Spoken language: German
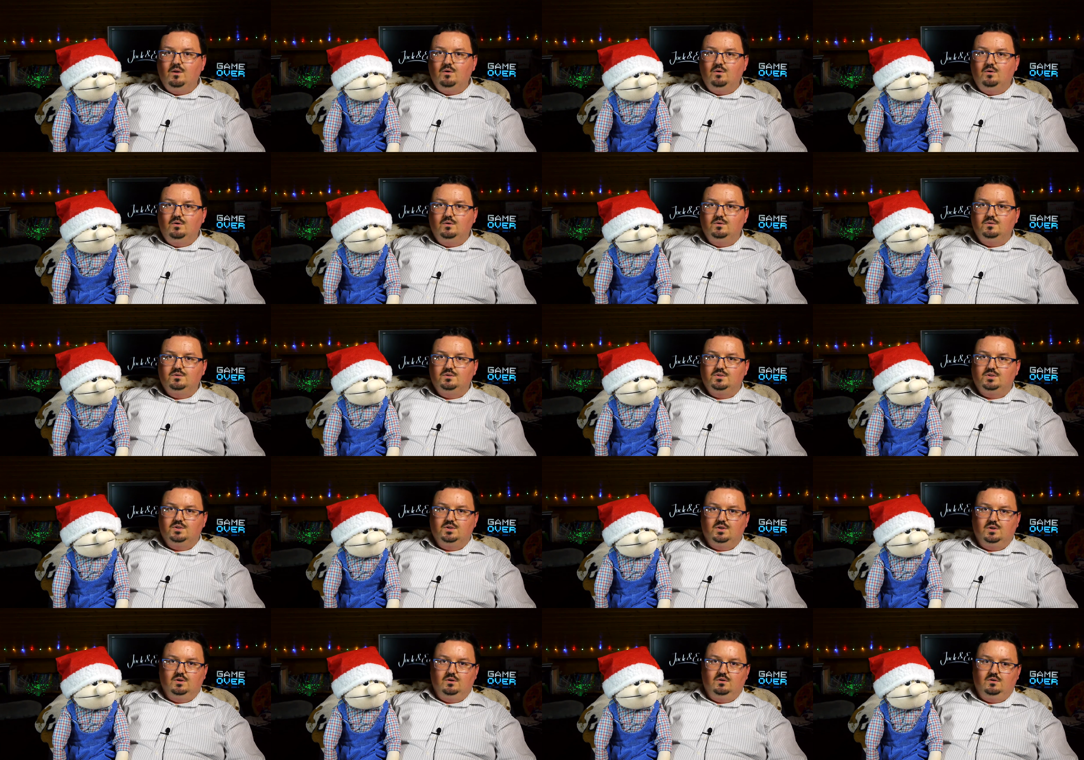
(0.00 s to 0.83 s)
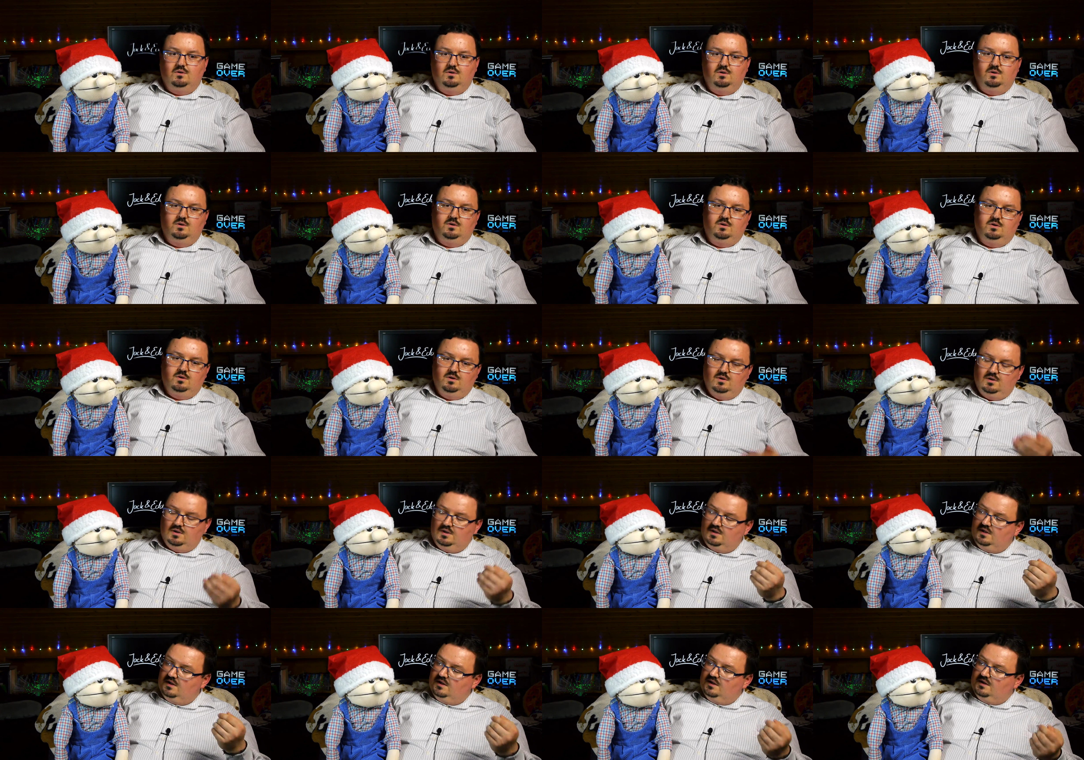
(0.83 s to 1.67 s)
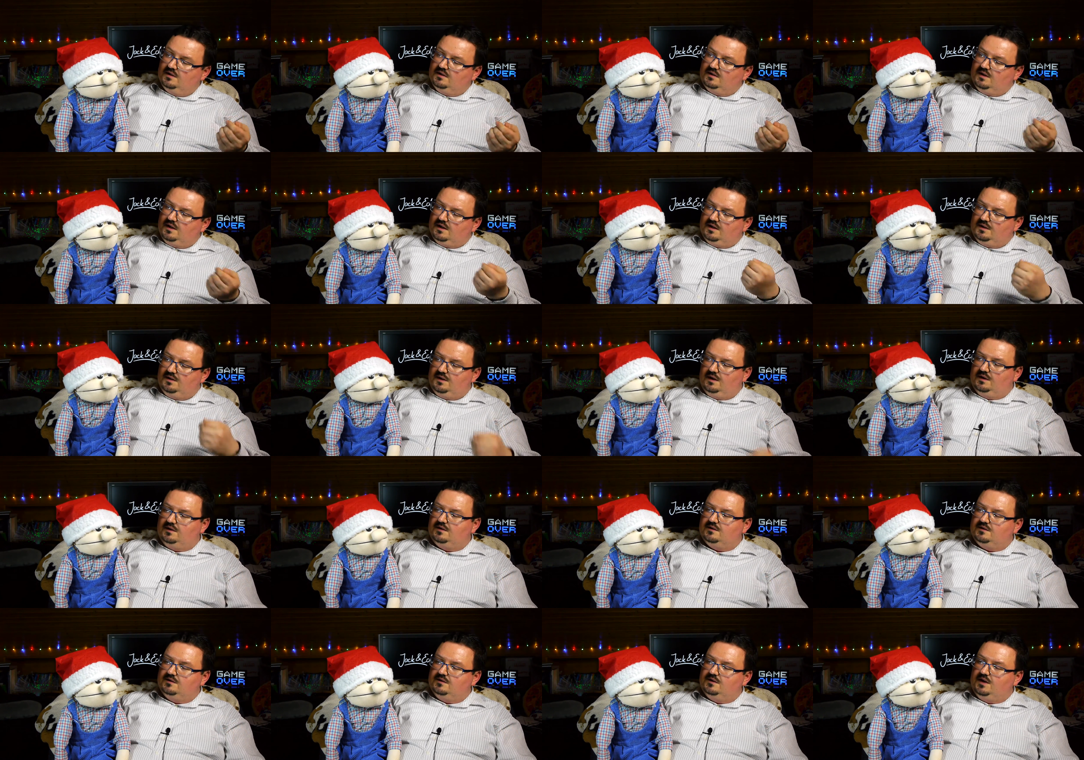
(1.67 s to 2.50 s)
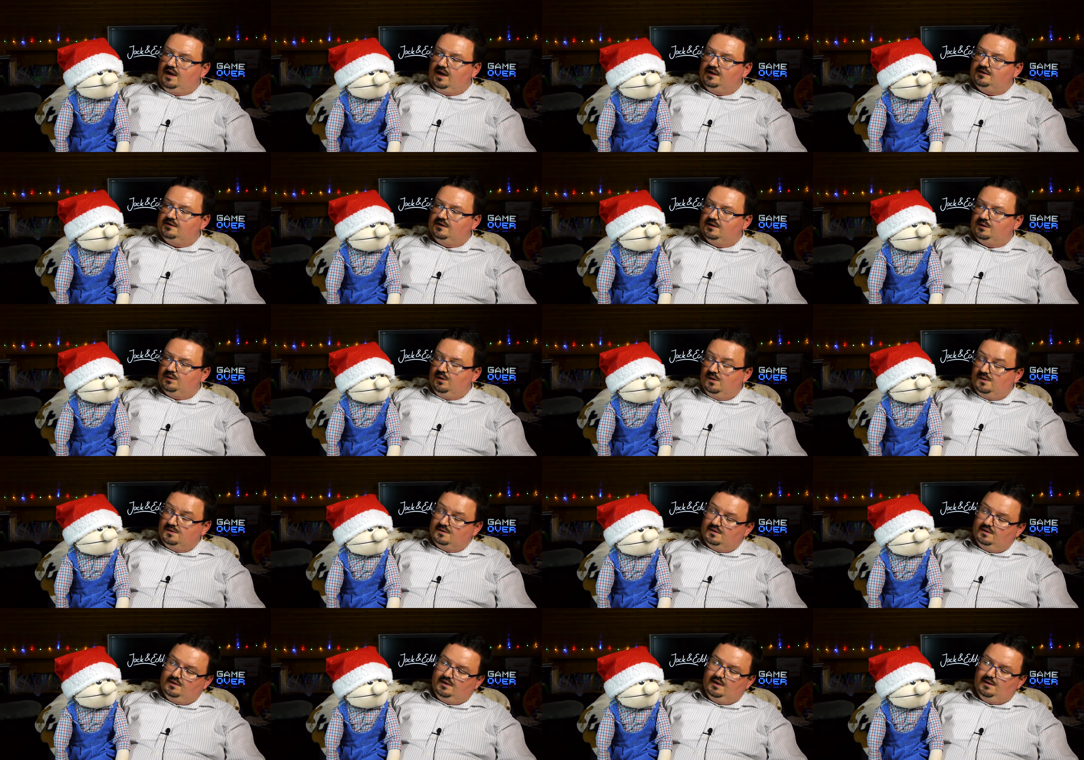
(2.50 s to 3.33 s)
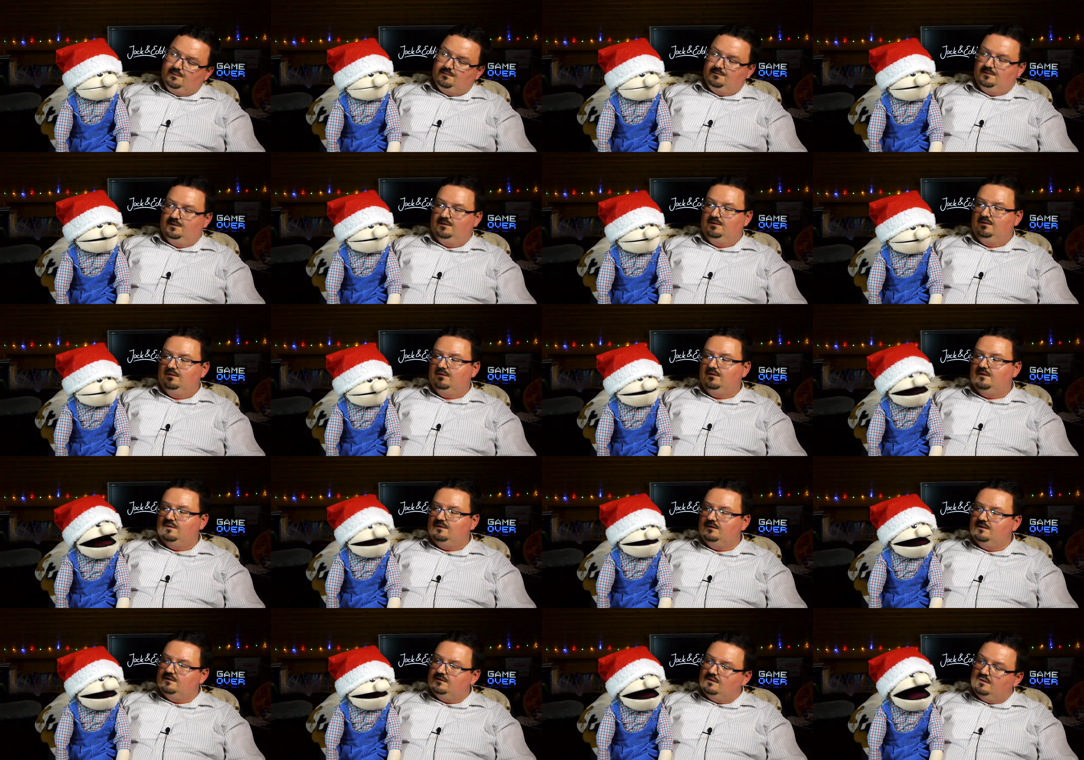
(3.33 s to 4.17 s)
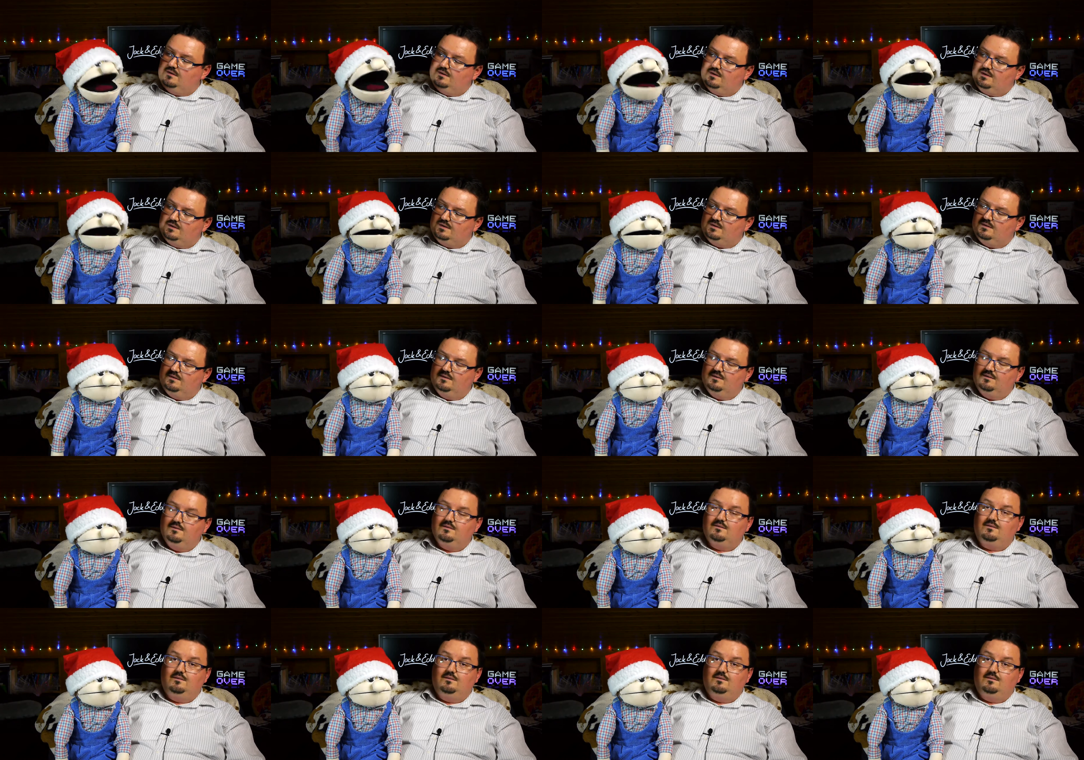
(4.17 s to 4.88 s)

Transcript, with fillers: Und äh, der Knecht, der hat ihr Gold gegeben. Ach, wieso denn das?